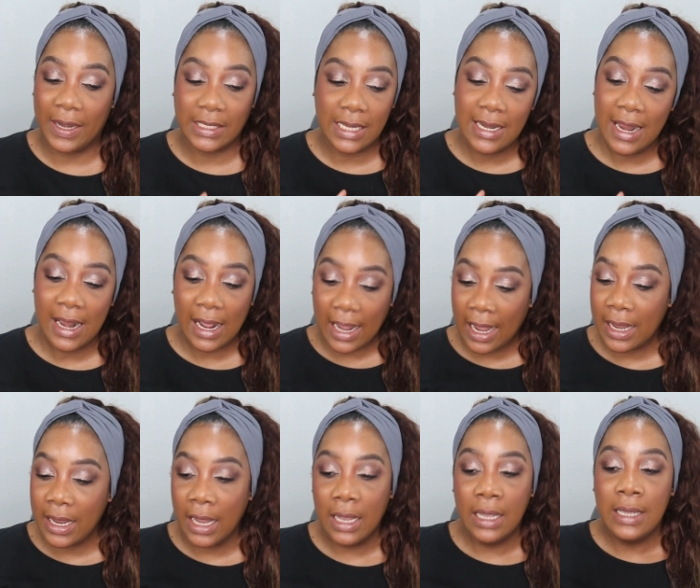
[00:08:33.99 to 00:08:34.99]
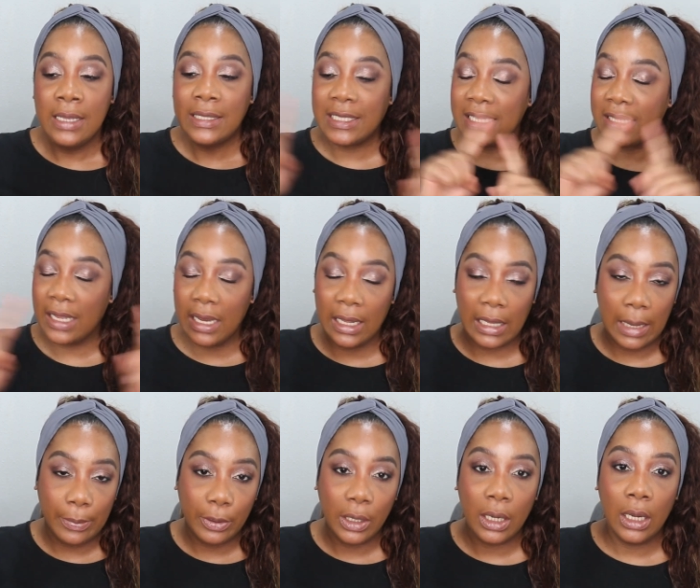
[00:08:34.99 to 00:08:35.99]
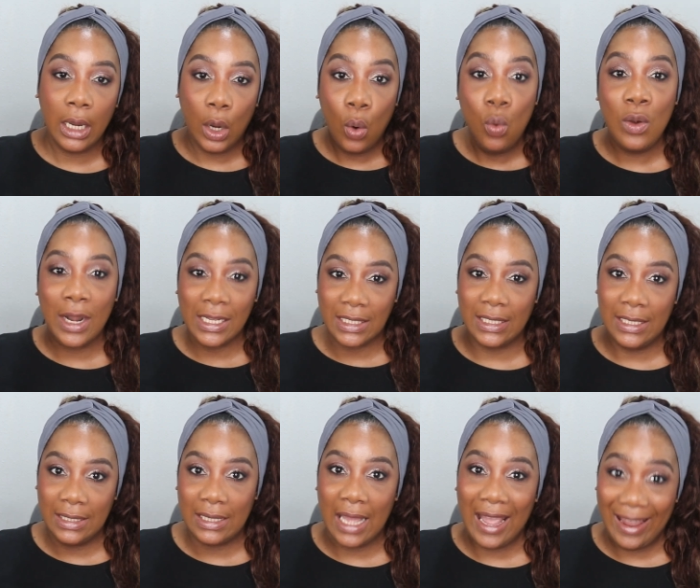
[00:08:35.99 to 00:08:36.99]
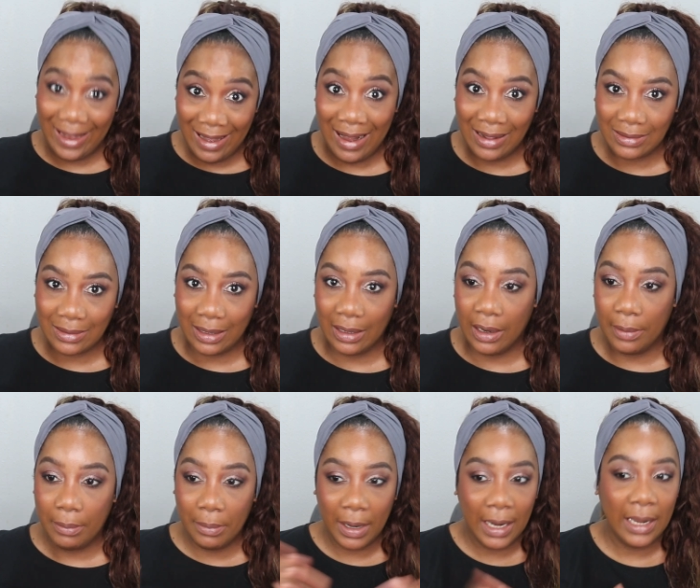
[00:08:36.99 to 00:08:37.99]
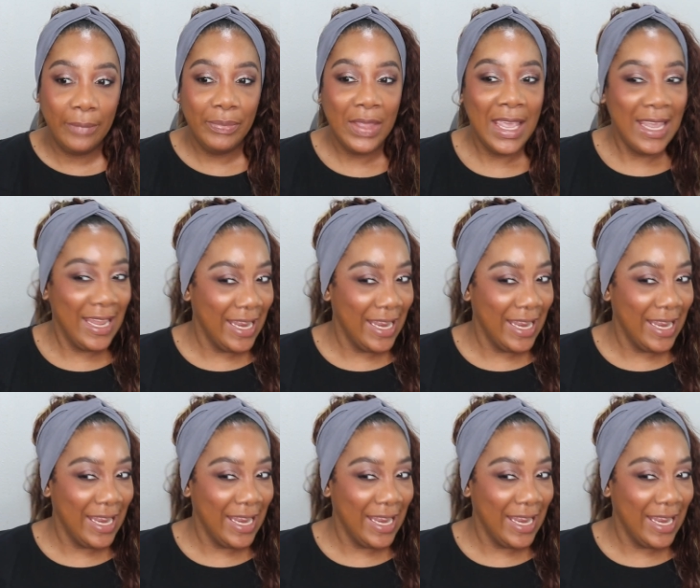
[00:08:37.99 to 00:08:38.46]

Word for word: Para salir a la calle si tienes que ponerle una cinta elástica, ¿vale?